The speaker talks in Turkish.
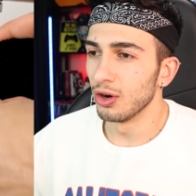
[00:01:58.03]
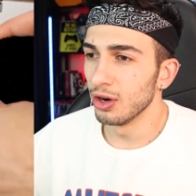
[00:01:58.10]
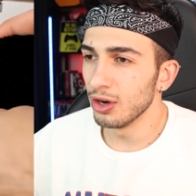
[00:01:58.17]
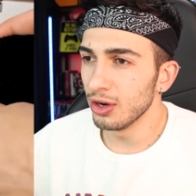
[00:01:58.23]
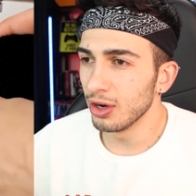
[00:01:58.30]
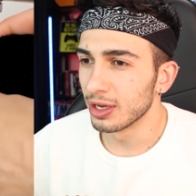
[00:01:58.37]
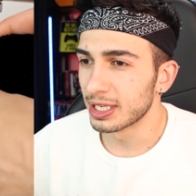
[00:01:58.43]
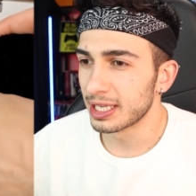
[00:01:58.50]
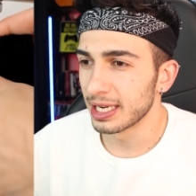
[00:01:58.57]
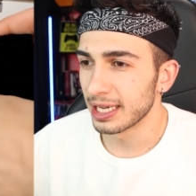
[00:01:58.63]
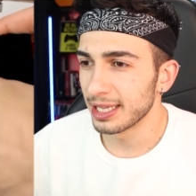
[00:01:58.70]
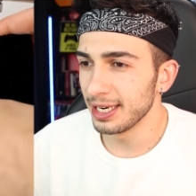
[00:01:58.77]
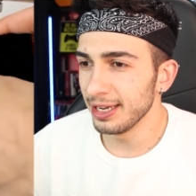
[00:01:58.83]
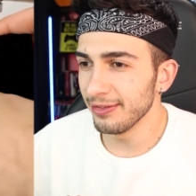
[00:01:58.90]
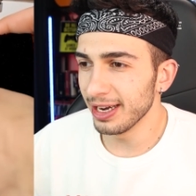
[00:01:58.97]
Oo
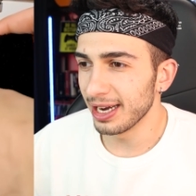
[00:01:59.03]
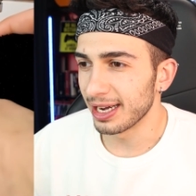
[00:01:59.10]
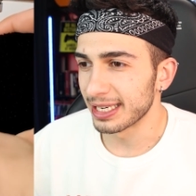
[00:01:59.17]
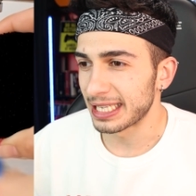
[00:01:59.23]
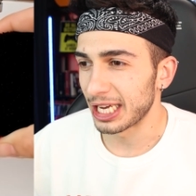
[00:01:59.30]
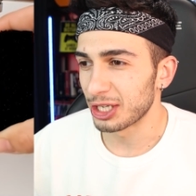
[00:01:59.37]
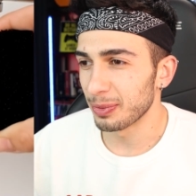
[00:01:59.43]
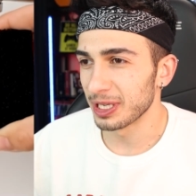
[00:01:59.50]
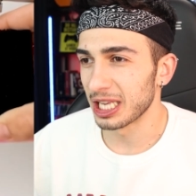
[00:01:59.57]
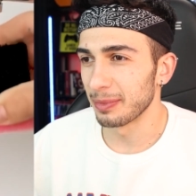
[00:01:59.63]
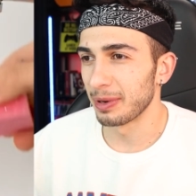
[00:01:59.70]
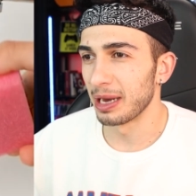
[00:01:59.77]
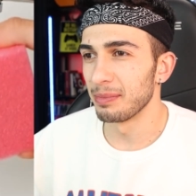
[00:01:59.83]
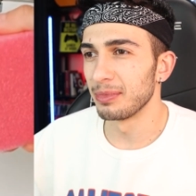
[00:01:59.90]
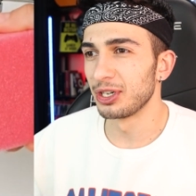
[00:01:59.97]
sırada ne var? Saçma
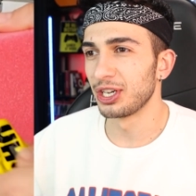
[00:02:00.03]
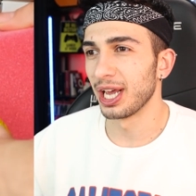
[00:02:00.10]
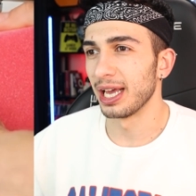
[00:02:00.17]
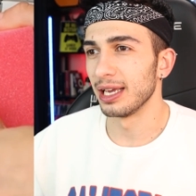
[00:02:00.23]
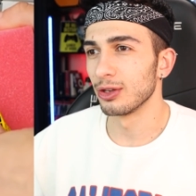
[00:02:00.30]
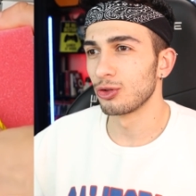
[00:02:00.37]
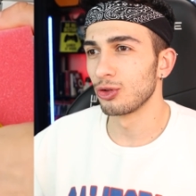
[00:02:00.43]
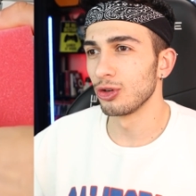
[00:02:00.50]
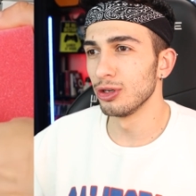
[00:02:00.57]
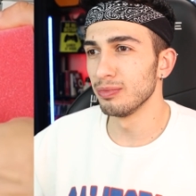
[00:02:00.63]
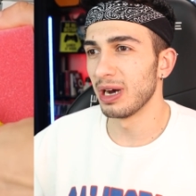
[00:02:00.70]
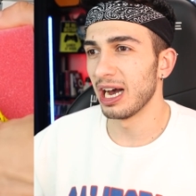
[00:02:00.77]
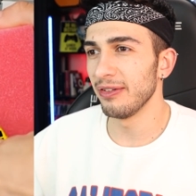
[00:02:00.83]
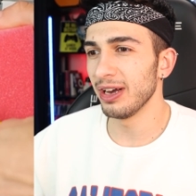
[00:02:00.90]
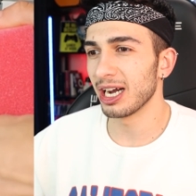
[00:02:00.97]
sapan bir şey. Suyun
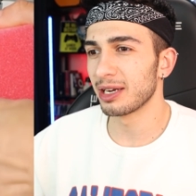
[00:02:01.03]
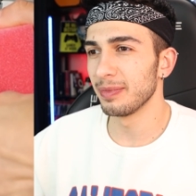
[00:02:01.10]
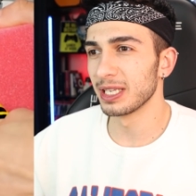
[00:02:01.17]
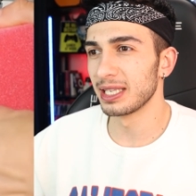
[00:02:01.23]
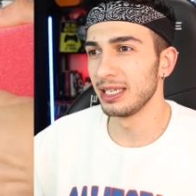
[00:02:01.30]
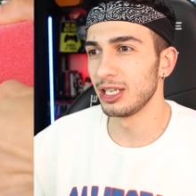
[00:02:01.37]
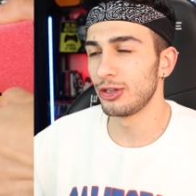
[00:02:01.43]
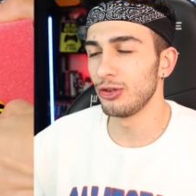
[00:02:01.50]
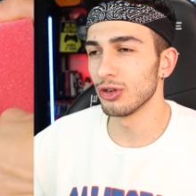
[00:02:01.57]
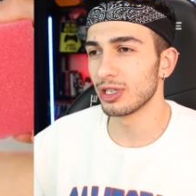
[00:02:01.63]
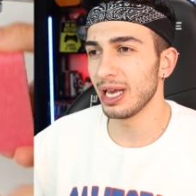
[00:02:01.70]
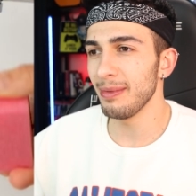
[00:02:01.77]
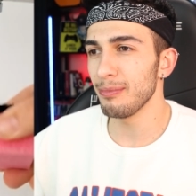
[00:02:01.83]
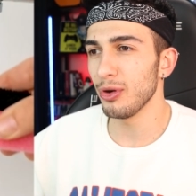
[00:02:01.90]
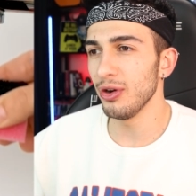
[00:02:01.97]
mavi akmasını
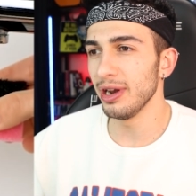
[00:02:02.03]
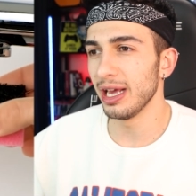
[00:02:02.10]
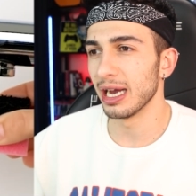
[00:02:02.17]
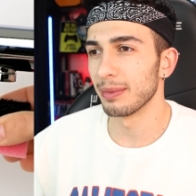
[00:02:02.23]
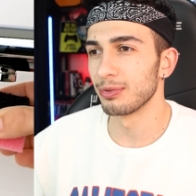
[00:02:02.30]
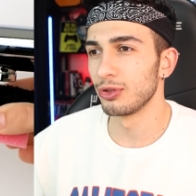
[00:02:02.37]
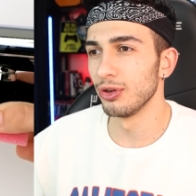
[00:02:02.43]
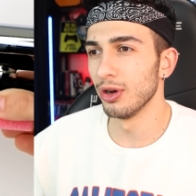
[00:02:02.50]
istiyorsan böyle yap